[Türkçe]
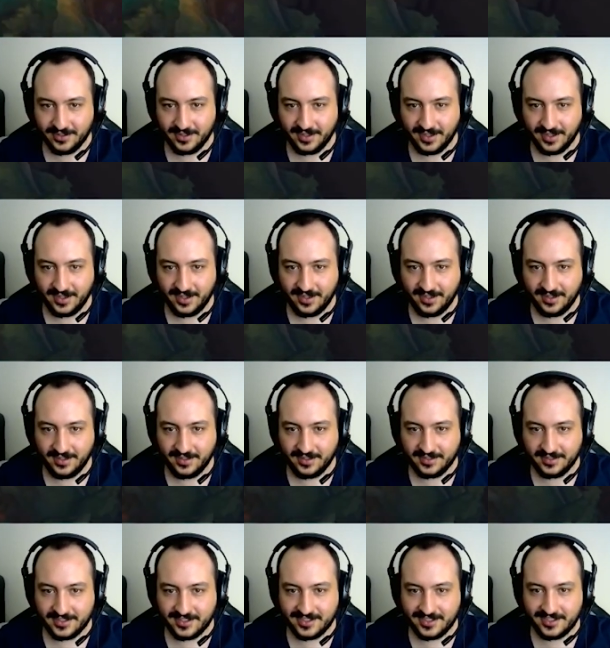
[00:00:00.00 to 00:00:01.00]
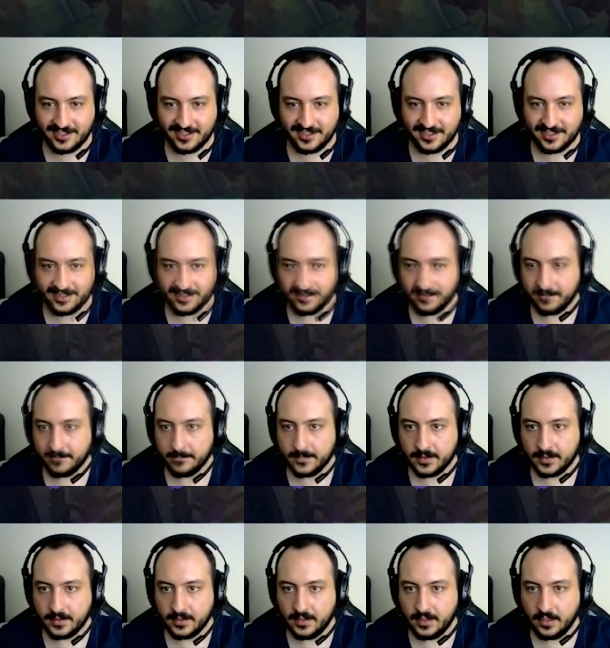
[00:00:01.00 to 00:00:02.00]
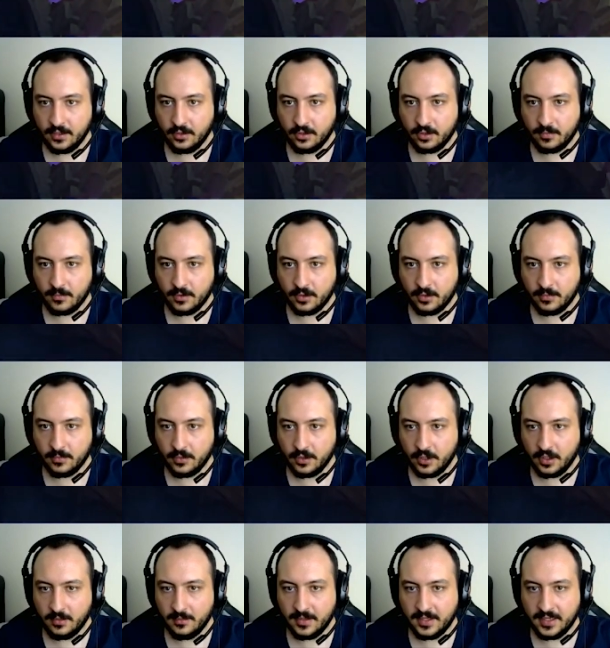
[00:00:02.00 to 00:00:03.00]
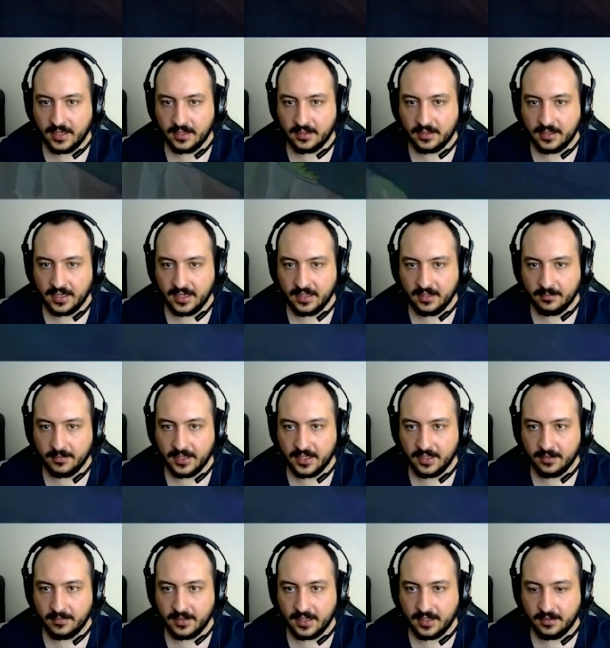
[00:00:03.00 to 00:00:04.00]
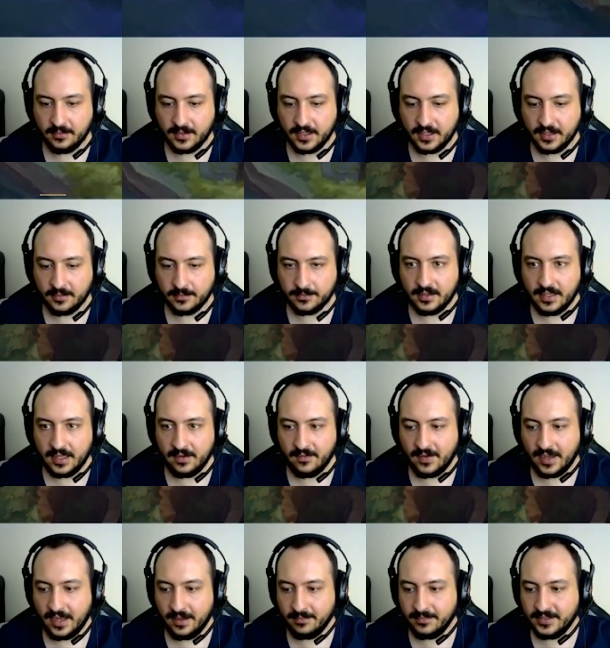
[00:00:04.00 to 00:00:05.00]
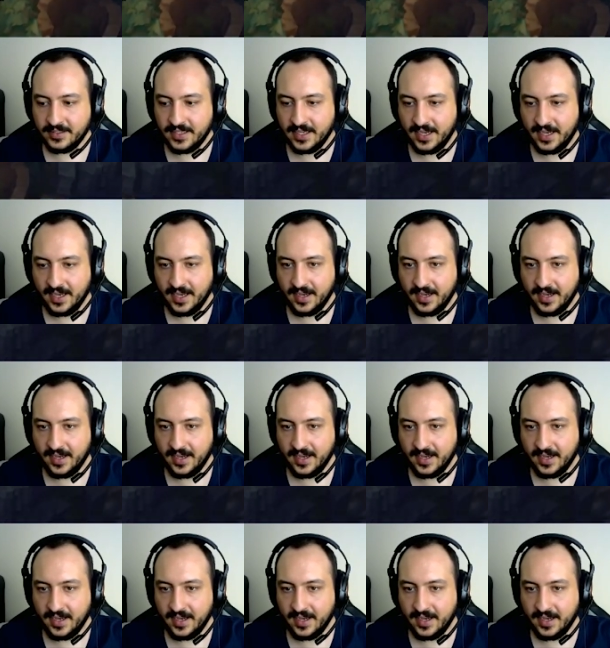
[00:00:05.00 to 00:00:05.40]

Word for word: He? Şşş. Geliyorum oğlum. Ölme lan. Geldim geldim geldim geldim. Devam ki.